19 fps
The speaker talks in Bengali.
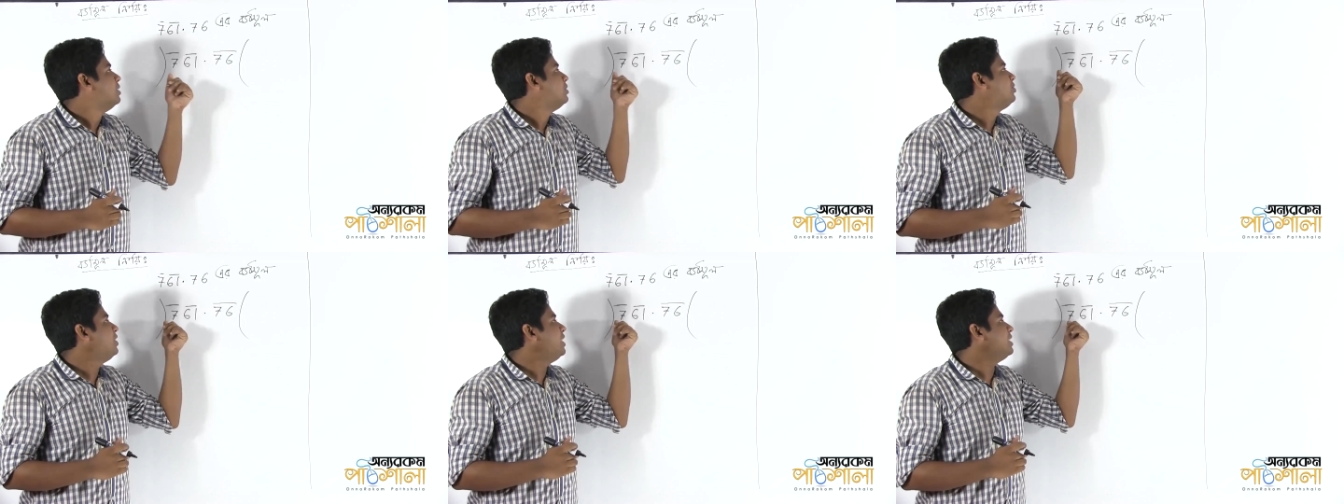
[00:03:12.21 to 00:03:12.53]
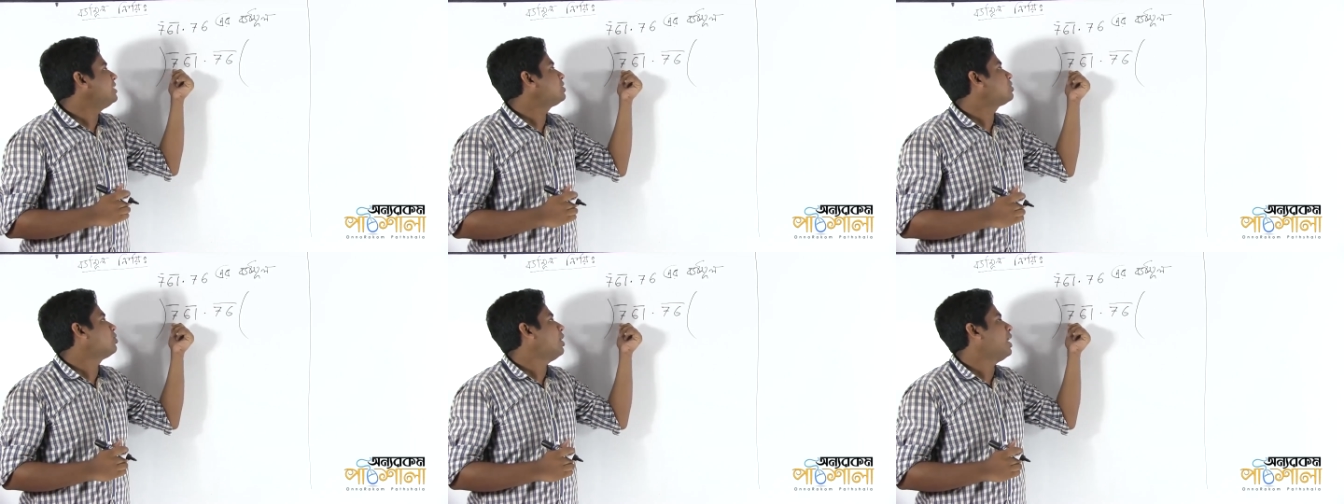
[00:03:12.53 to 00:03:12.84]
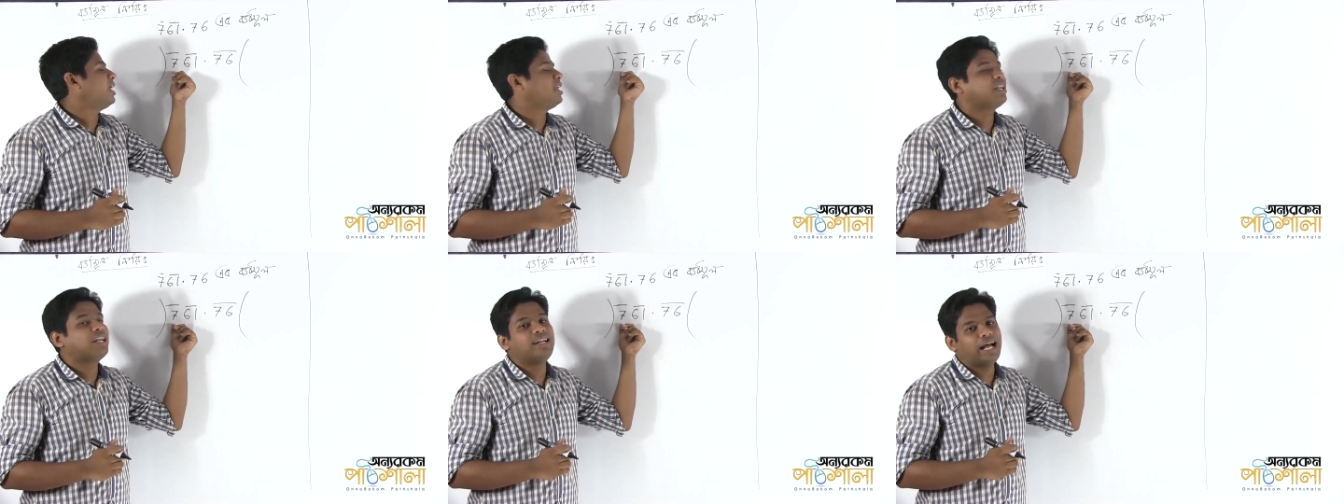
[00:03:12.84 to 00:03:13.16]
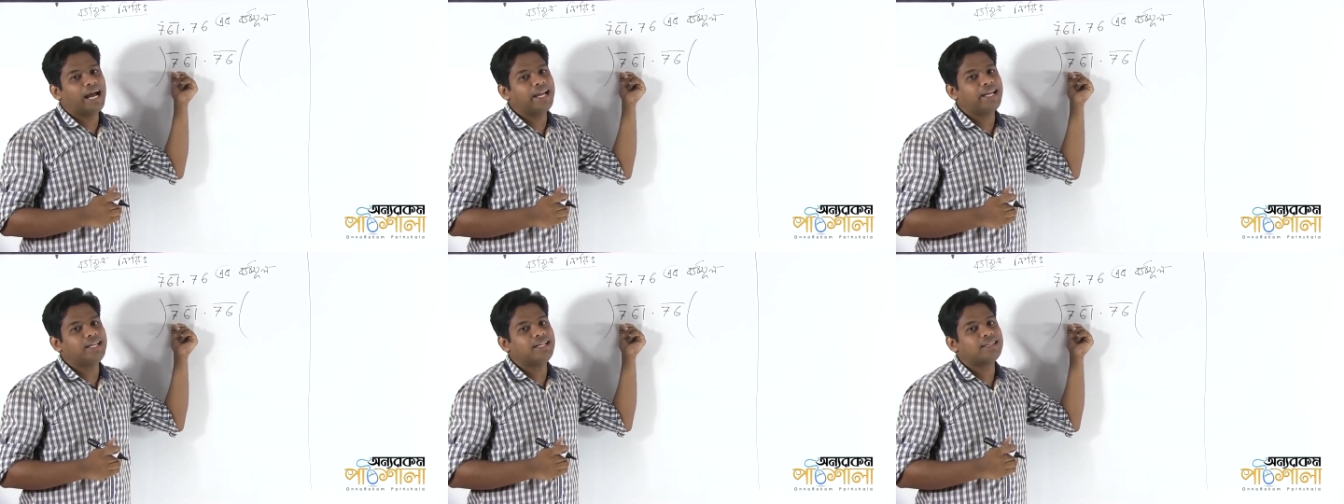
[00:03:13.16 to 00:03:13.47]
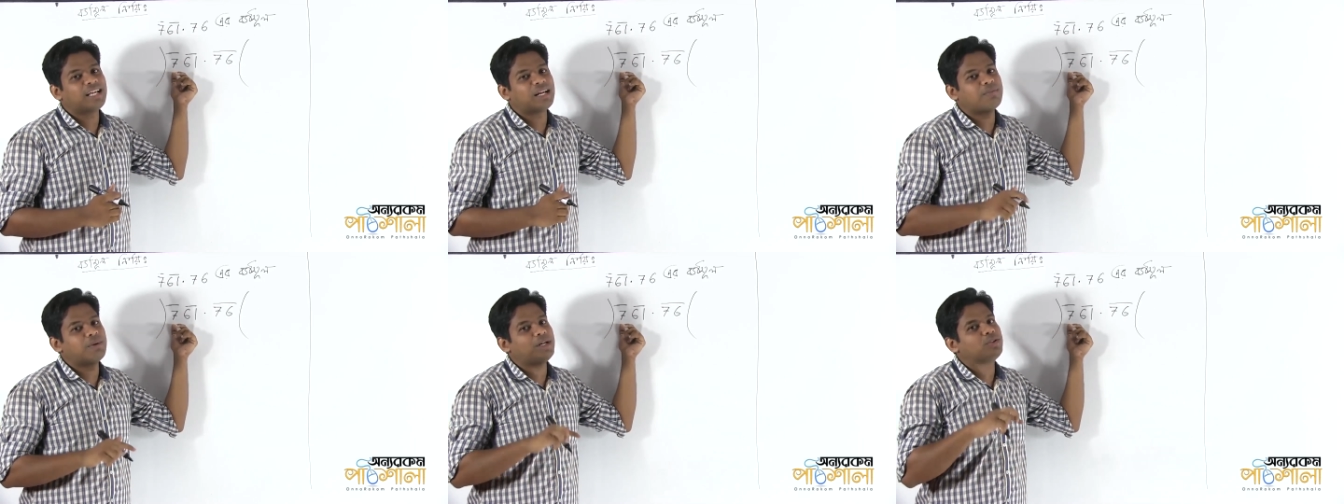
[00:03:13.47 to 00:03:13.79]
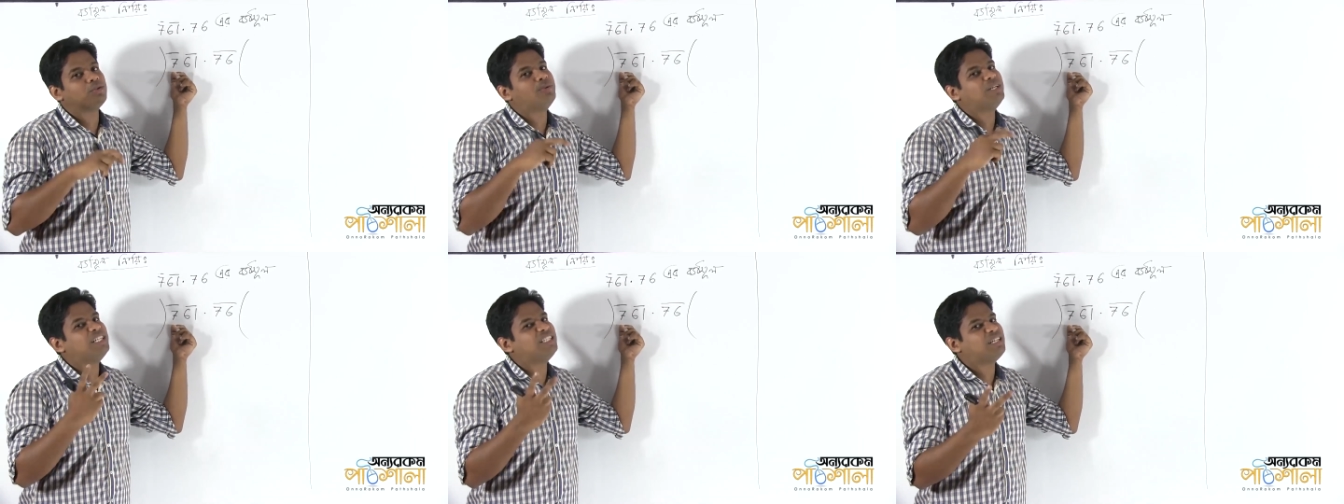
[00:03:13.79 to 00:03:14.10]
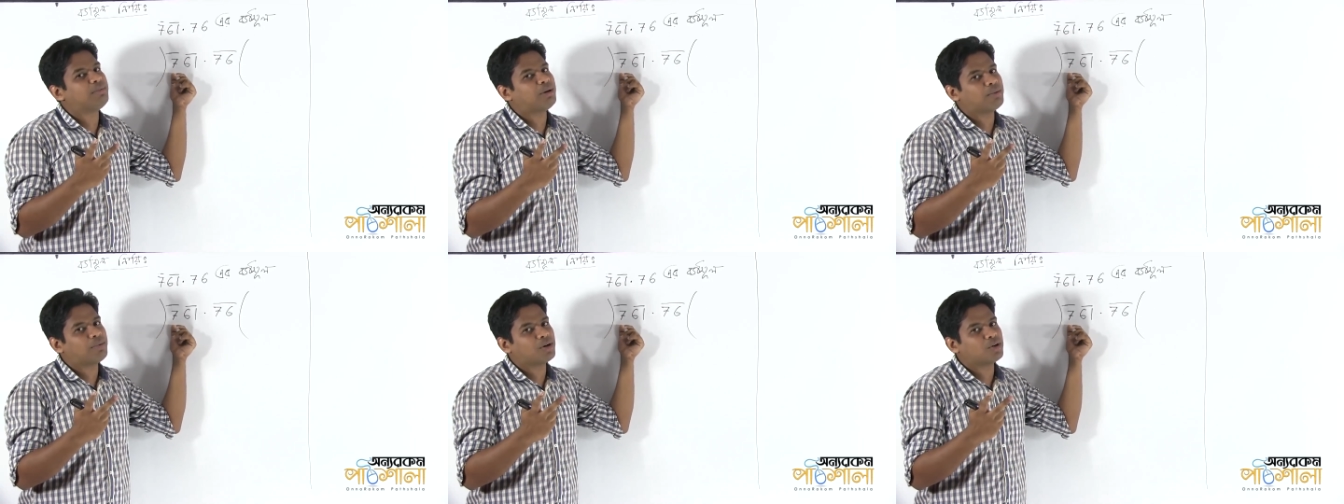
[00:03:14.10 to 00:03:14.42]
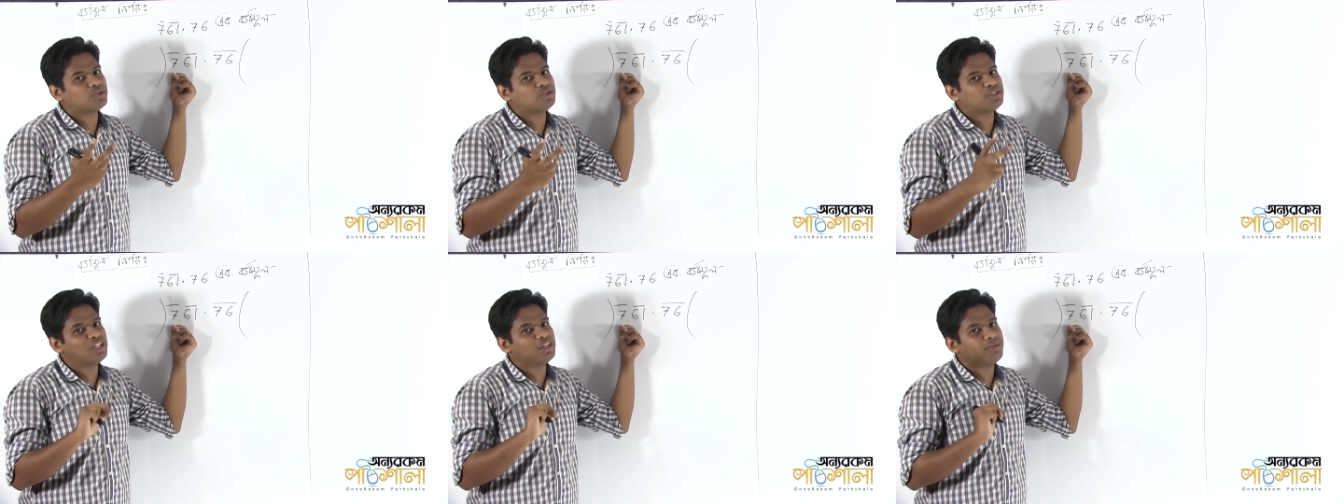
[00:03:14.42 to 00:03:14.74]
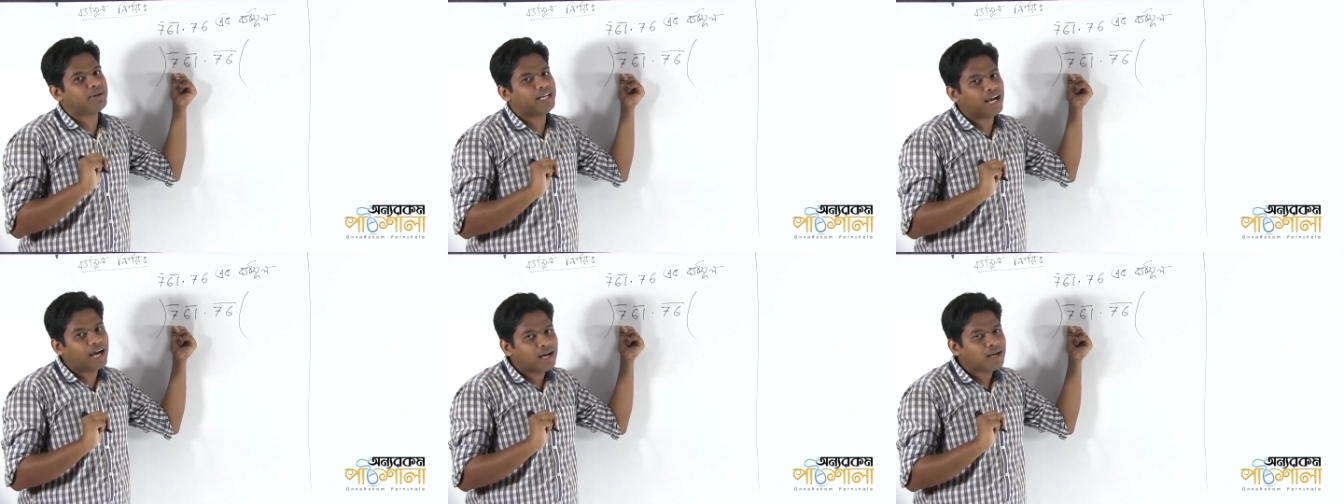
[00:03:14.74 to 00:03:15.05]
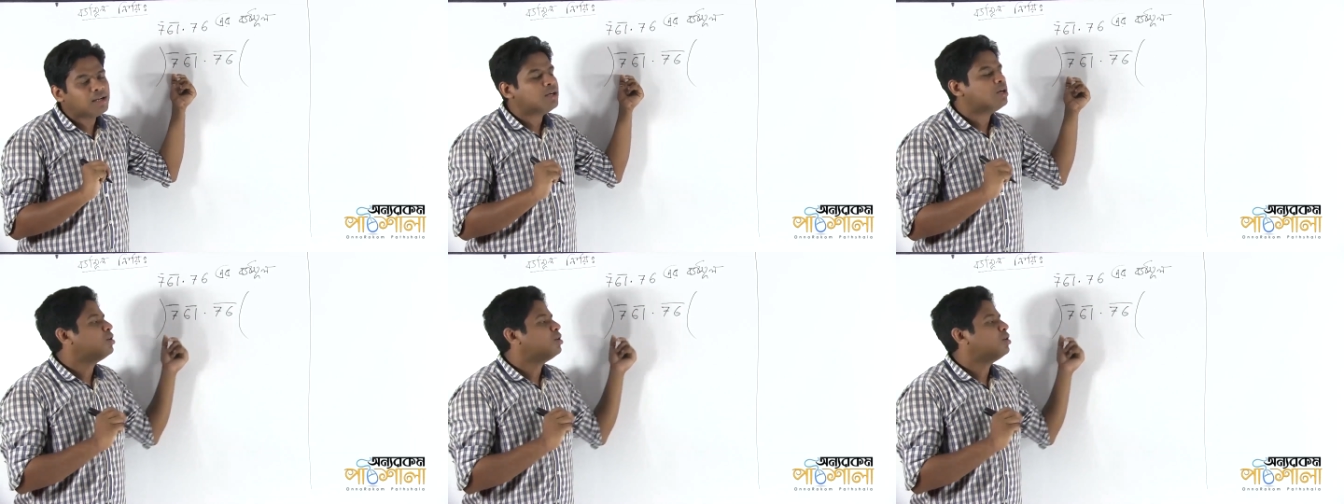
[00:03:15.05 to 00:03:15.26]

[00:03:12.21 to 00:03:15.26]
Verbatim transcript: থ্রি স্কোয়ার নাইন তার মানে তুমি নিতে পারবা কত জন ভাইয়া